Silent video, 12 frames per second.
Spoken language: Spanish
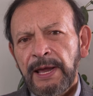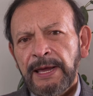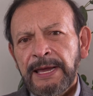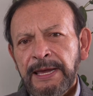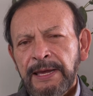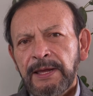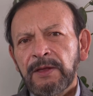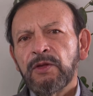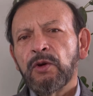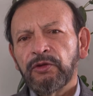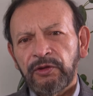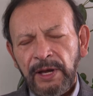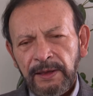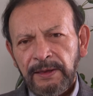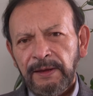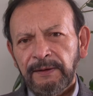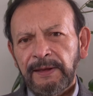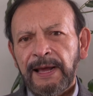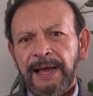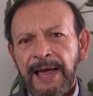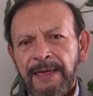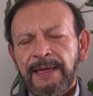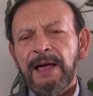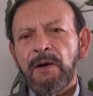y docentes de
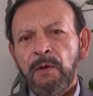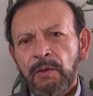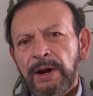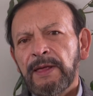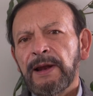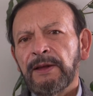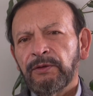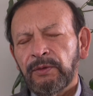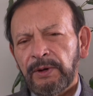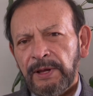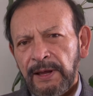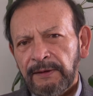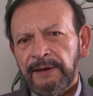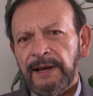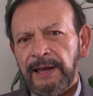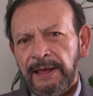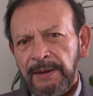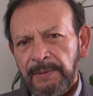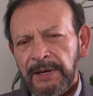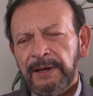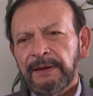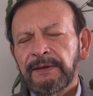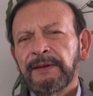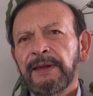cada una de las unidades
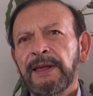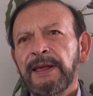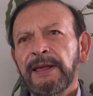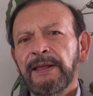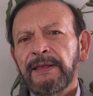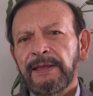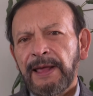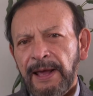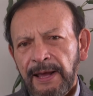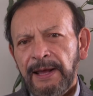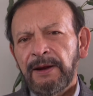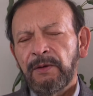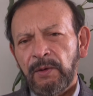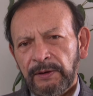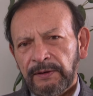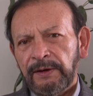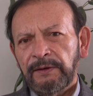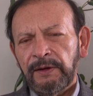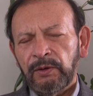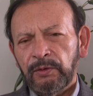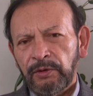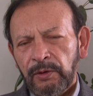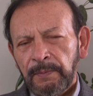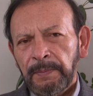académicas de nuestra
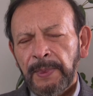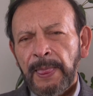institución.